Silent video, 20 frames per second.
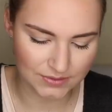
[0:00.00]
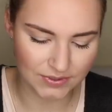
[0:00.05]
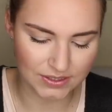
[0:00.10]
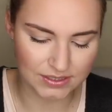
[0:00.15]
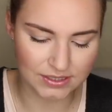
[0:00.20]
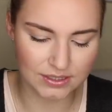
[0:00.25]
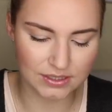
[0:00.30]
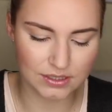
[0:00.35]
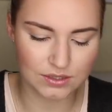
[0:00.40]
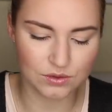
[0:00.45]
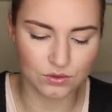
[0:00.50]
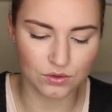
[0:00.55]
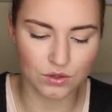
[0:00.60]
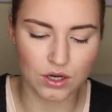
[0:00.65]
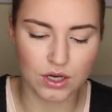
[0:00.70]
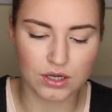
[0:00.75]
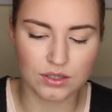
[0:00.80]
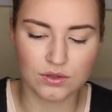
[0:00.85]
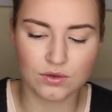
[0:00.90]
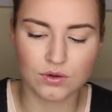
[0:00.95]
Zwar sind es so
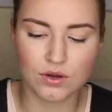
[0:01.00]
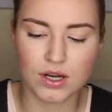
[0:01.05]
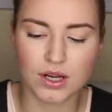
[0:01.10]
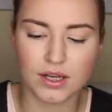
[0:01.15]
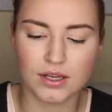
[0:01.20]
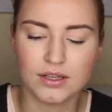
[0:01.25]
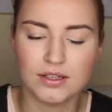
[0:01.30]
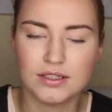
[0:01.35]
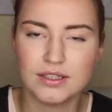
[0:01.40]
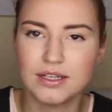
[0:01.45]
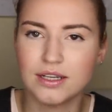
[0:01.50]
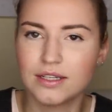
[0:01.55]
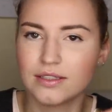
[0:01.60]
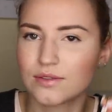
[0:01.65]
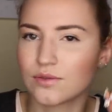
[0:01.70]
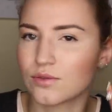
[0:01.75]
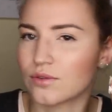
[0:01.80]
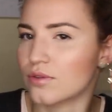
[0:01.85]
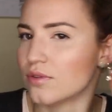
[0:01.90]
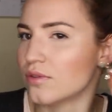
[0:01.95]
goldene Ohrringe, die
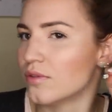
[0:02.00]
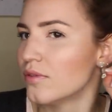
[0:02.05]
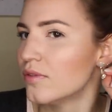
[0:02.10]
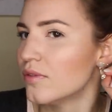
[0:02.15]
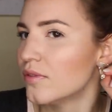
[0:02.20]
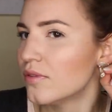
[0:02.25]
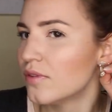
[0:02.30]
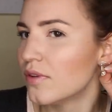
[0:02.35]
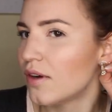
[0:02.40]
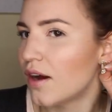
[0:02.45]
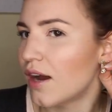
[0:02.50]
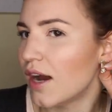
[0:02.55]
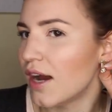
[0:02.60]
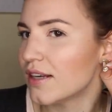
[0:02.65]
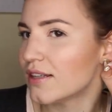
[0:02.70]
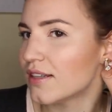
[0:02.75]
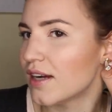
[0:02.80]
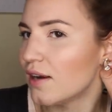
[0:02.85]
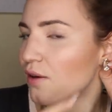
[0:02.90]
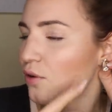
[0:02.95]
dann so
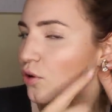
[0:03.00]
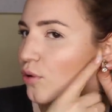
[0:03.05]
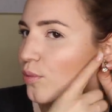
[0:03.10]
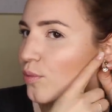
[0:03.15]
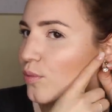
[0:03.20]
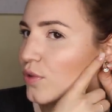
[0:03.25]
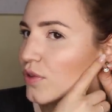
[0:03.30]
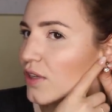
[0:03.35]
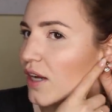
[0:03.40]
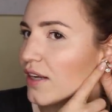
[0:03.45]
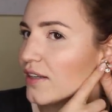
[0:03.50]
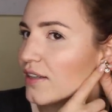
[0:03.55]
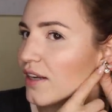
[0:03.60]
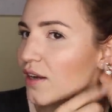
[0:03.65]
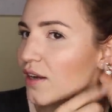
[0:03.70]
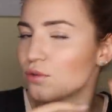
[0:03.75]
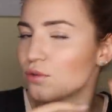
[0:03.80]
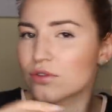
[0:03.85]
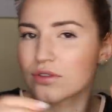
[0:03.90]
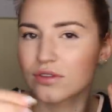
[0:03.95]
ein Teil oben und ein
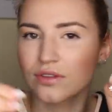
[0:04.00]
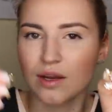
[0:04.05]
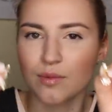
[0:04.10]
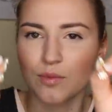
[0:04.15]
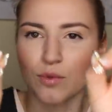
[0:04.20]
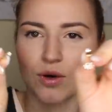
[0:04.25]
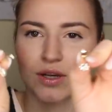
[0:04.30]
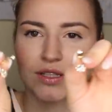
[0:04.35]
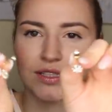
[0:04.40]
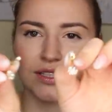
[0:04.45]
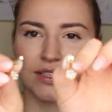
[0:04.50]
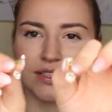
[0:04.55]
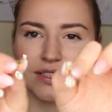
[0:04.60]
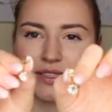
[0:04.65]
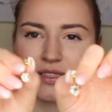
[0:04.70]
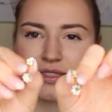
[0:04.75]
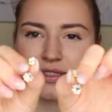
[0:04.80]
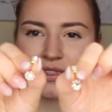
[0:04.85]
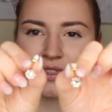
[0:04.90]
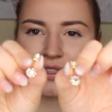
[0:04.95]
unten am Ohr
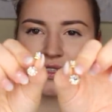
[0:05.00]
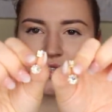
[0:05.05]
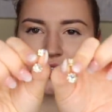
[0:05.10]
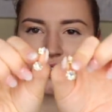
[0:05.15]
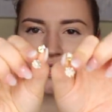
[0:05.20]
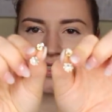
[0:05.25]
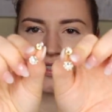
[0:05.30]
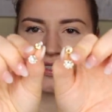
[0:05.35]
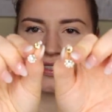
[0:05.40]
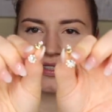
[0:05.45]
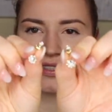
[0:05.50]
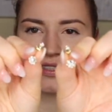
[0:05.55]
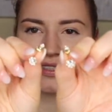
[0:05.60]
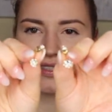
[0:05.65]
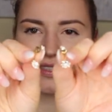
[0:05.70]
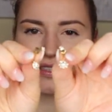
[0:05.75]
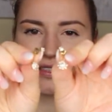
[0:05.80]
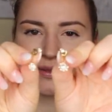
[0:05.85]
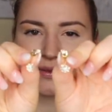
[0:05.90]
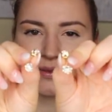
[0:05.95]
sitzt.
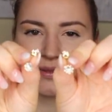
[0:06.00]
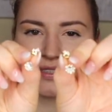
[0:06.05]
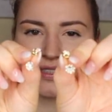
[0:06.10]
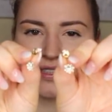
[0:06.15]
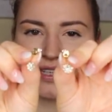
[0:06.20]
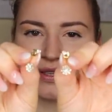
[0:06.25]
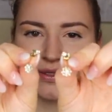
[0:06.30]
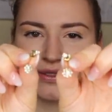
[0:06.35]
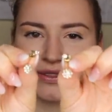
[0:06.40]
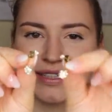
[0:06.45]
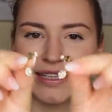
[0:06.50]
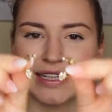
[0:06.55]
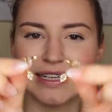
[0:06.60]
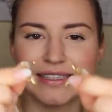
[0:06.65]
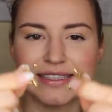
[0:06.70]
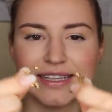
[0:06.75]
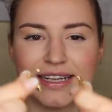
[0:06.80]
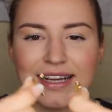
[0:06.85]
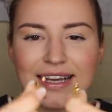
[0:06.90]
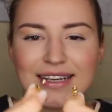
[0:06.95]
So sind die
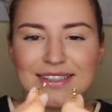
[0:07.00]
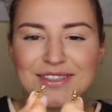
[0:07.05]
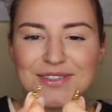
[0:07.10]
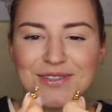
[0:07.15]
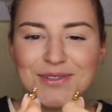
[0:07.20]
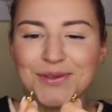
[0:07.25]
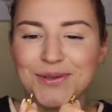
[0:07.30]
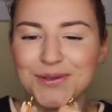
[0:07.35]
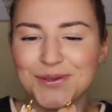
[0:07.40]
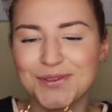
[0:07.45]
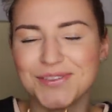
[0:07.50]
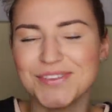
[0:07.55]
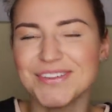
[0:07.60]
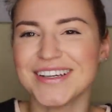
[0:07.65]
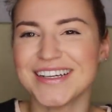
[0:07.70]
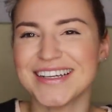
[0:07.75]
Außenglitzern also ganz schön.